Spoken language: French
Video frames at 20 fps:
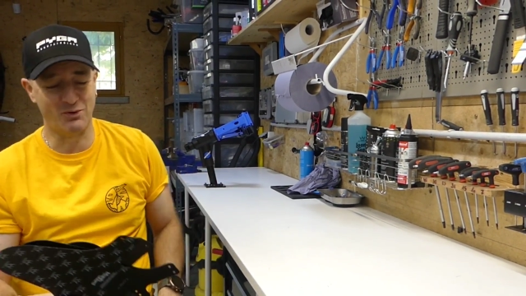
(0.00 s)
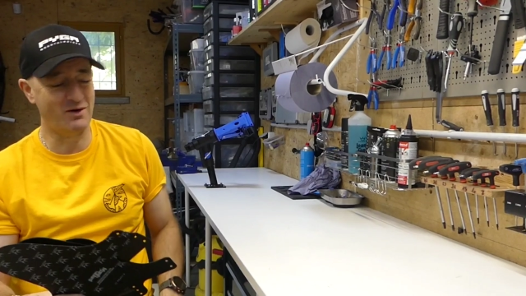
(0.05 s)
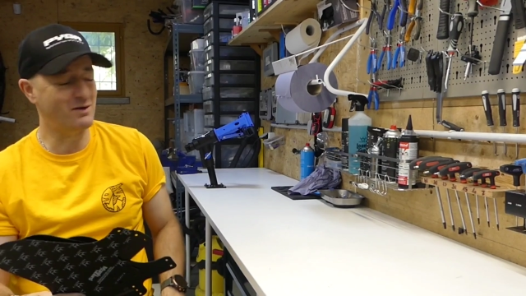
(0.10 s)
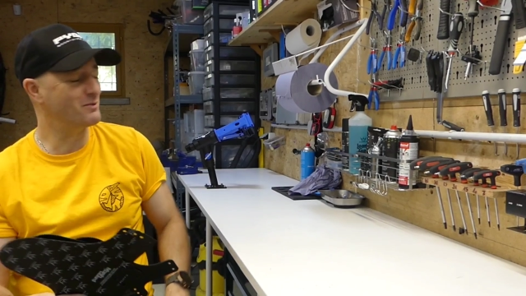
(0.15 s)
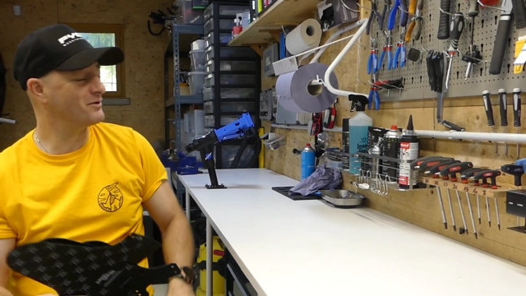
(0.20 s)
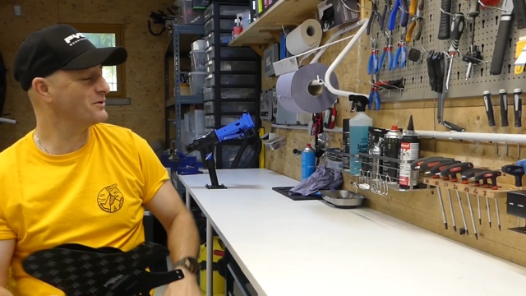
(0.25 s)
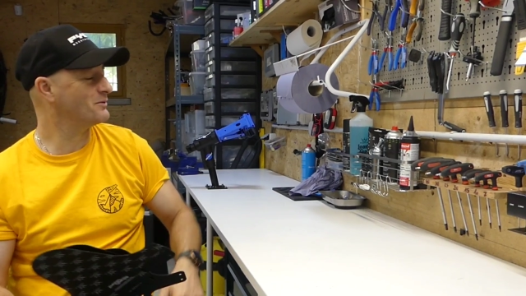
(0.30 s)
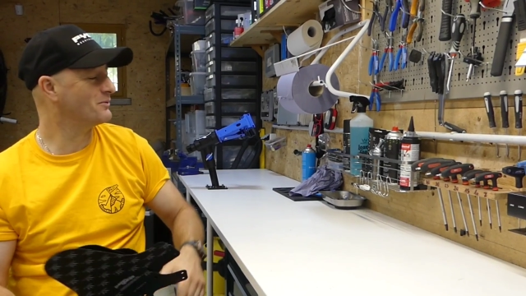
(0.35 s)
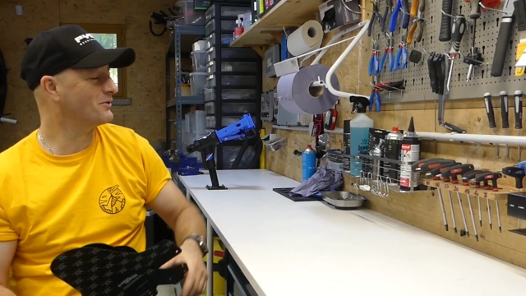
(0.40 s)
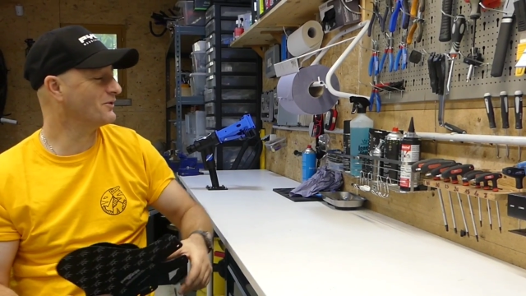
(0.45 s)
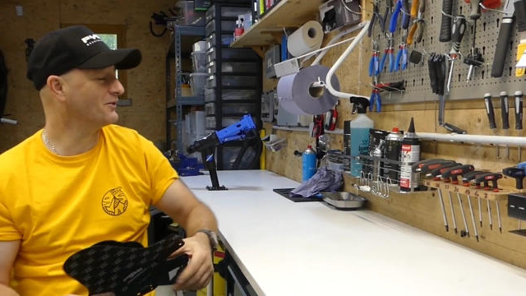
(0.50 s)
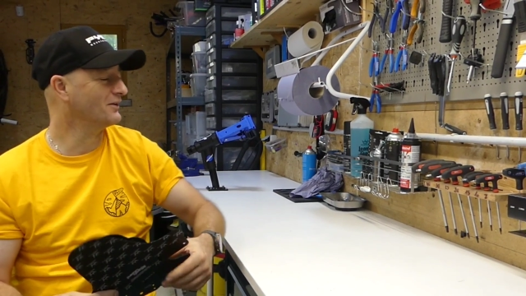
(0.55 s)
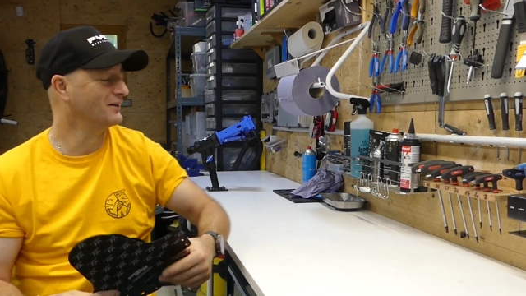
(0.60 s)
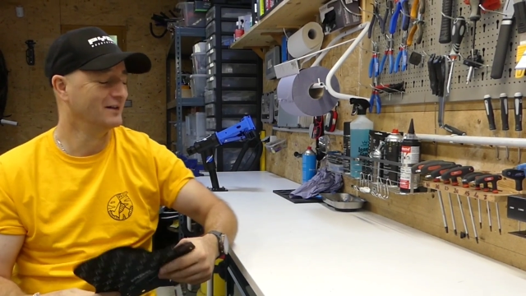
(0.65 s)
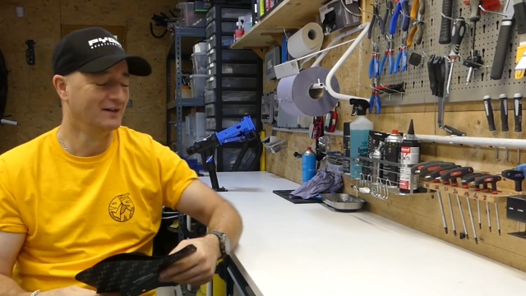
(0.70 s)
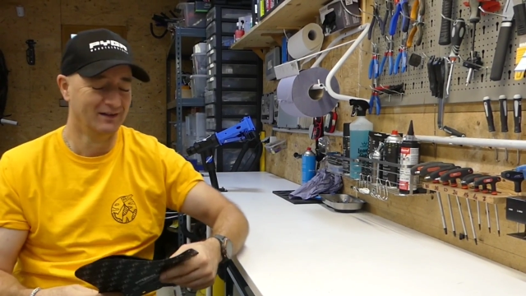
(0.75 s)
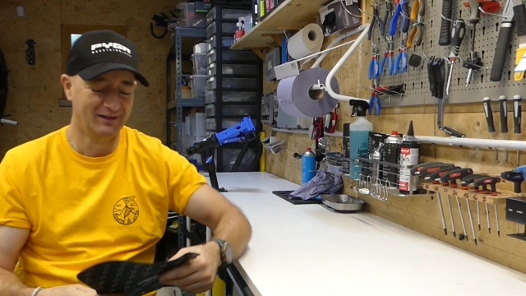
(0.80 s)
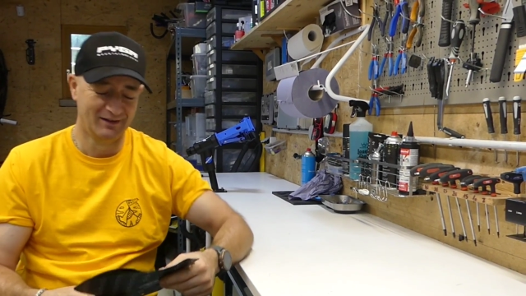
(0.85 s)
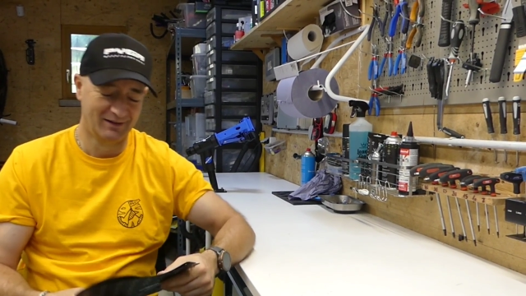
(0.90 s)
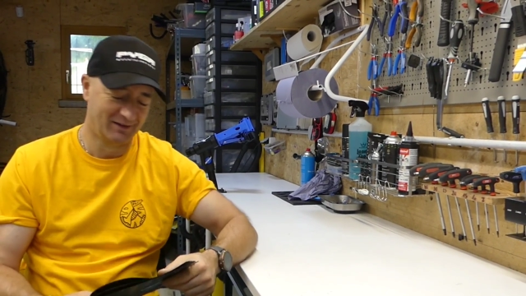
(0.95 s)
Probablement.
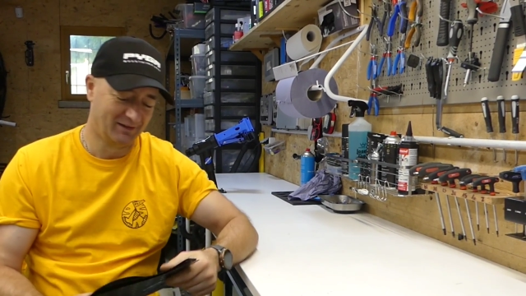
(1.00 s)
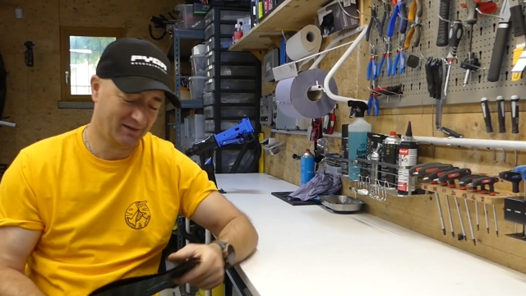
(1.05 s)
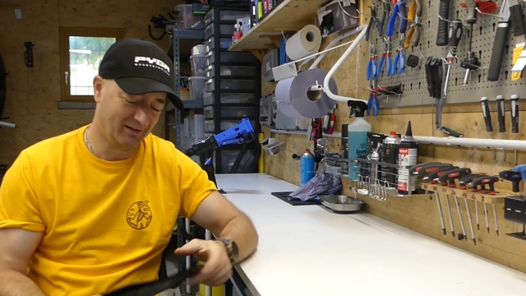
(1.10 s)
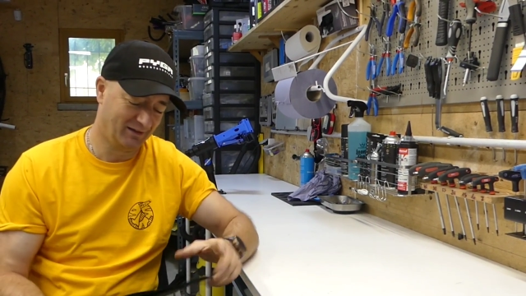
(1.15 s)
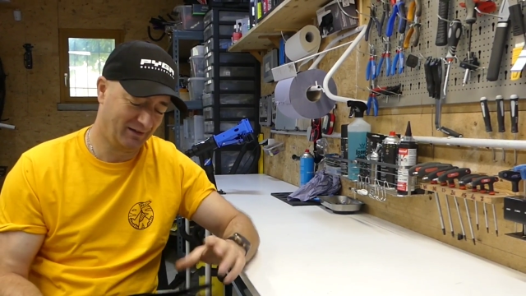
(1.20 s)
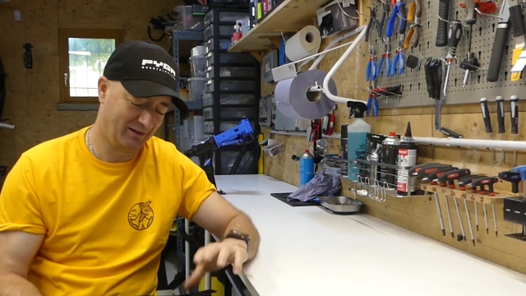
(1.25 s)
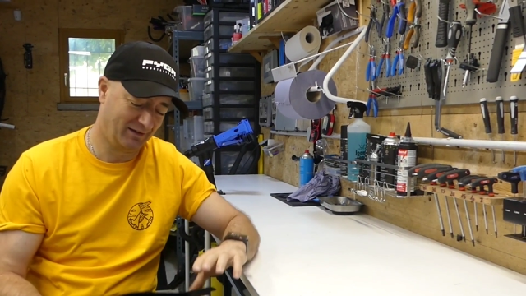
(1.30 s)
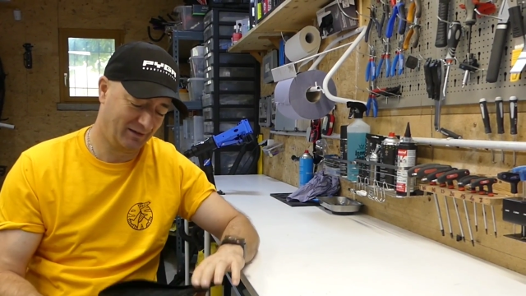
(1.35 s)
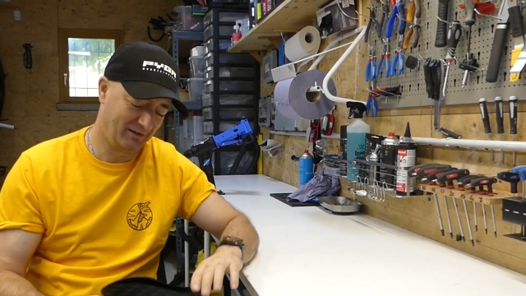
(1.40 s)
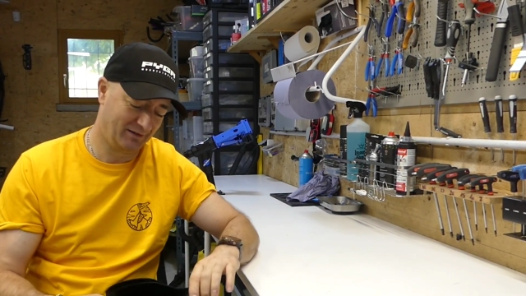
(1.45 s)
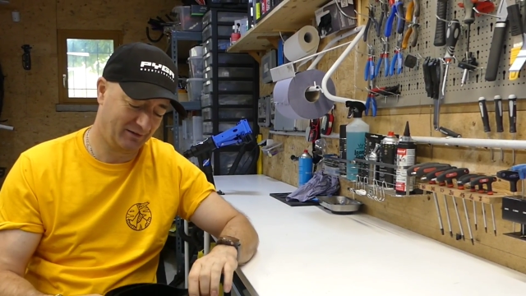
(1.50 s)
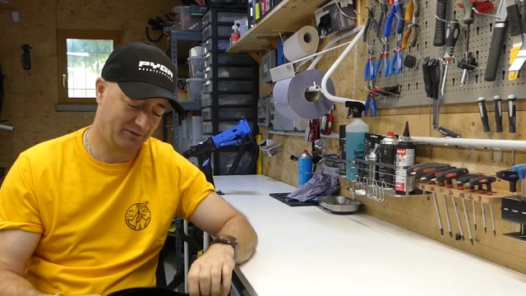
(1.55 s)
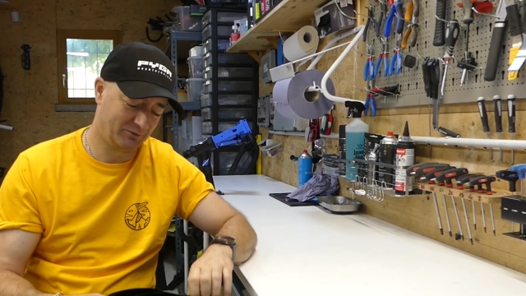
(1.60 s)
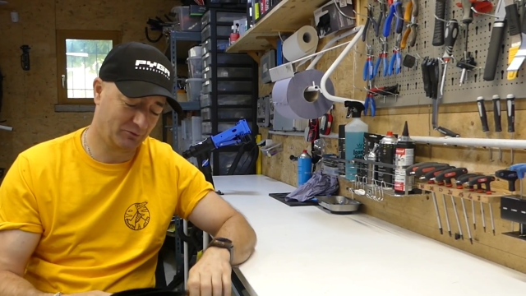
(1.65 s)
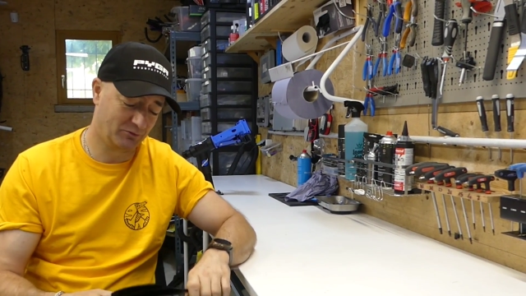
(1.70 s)
Euh,